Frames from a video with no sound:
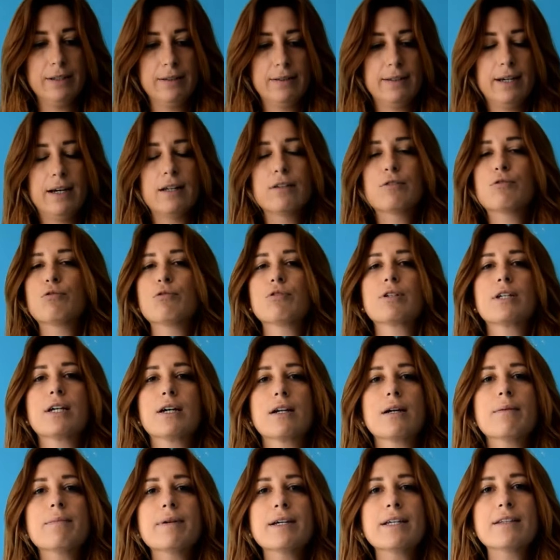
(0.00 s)
Intanto
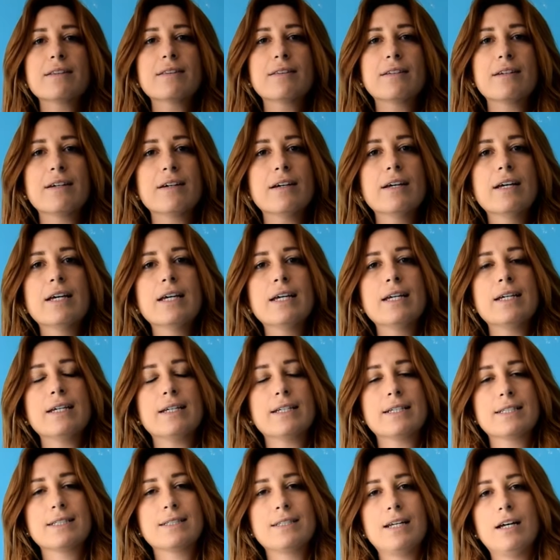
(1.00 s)
chiaramente
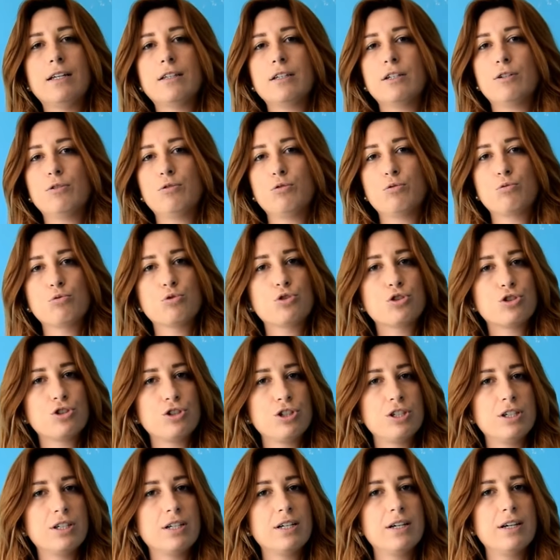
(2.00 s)
in estate non
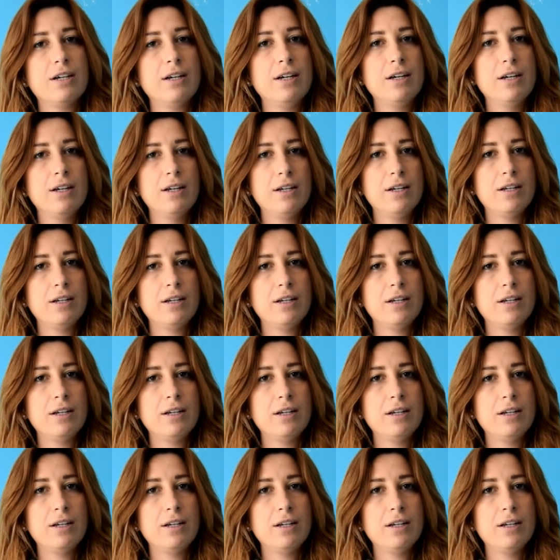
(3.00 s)
uscire